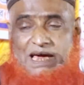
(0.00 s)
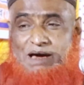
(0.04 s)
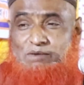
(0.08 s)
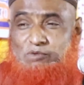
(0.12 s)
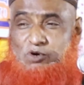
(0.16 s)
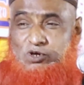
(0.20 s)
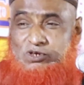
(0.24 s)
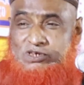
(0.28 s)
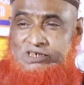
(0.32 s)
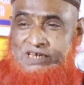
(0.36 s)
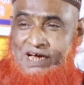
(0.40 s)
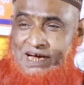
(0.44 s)

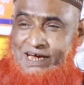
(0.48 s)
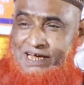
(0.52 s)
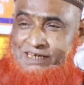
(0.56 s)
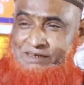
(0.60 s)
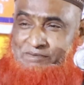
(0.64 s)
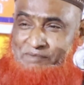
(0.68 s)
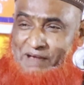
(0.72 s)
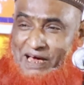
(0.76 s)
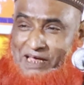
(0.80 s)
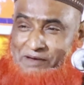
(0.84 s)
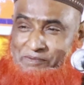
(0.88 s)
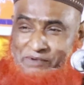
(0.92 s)
এমন
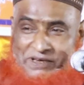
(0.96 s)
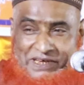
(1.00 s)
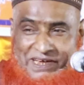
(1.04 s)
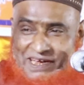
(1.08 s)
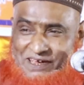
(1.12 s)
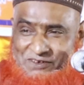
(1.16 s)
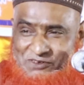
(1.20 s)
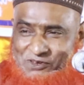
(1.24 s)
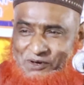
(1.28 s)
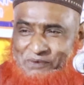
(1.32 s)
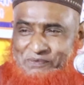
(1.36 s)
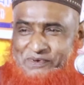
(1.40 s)
জায়গাত মারবি
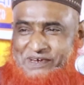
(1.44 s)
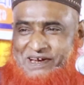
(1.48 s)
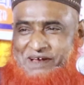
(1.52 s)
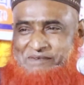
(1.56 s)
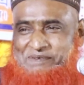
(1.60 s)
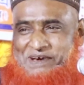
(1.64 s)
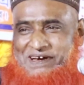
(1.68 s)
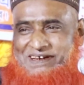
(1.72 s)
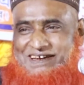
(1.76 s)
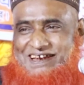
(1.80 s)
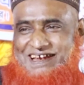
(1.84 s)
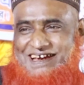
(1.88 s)
কেস হবি
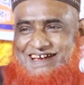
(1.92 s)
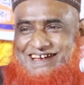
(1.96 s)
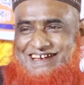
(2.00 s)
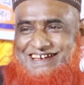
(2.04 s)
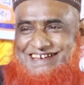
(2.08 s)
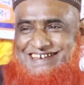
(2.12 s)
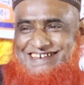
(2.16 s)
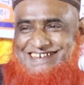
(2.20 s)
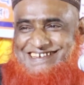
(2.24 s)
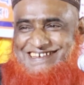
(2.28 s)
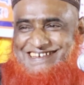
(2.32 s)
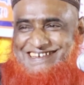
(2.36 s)
না পাগলা
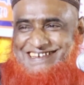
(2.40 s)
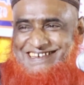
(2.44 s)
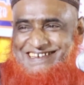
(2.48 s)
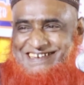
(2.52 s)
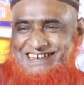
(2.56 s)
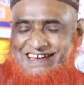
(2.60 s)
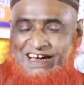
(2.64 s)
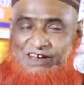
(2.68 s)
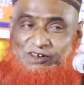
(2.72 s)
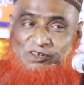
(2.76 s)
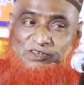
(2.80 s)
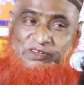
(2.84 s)

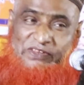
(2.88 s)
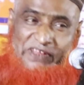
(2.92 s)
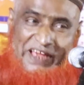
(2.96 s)
কারণ